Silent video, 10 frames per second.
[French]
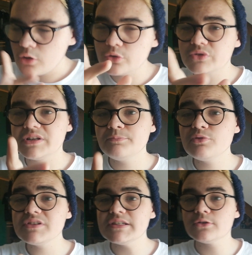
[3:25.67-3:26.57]
Le deuxième
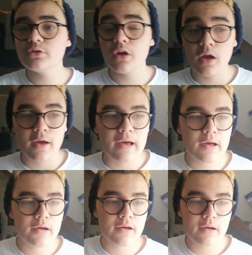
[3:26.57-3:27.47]
point, c'est que
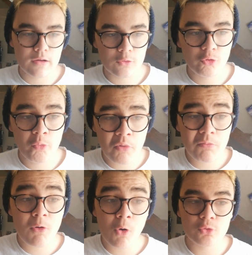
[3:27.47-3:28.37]
euh, le
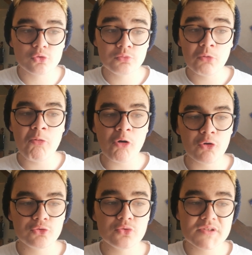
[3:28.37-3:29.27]
moment, du moment
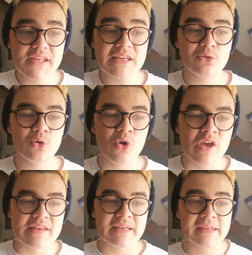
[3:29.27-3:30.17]
que tu sais que
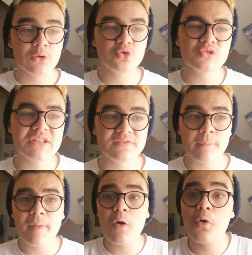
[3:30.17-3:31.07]
y a quelque chose qui va
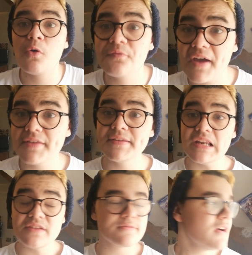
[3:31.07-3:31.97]
pas vers un
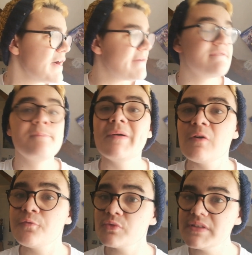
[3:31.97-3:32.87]
élève, va pas
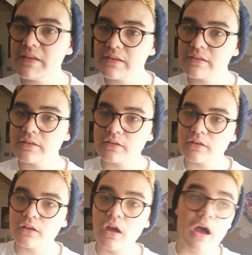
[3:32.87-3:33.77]
l'enfoncer.
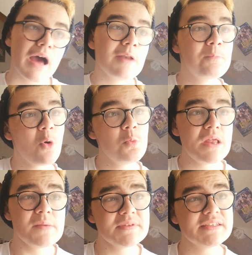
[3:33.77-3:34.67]
Ah, le
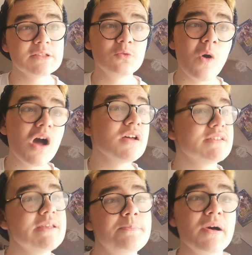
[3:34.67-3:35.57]
problème, c'est toi, hein,
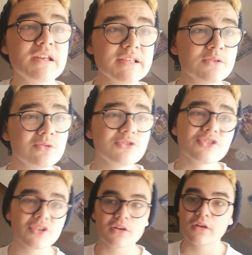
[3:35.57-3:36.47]
c'est pas les
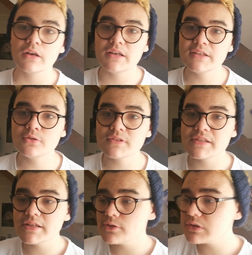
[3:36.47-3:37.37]
autres. Les autres,
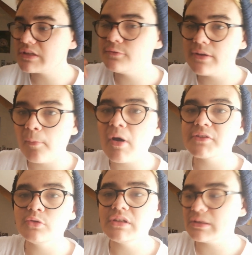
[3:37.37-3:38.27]
c'est les autres qui venaient me
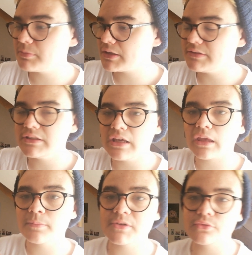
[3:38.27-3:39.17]
harceler, qui me critiquaient,
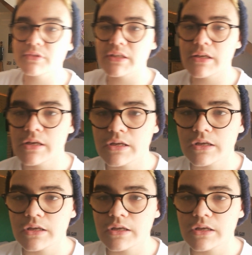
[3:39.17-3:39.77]
qui m'insultaient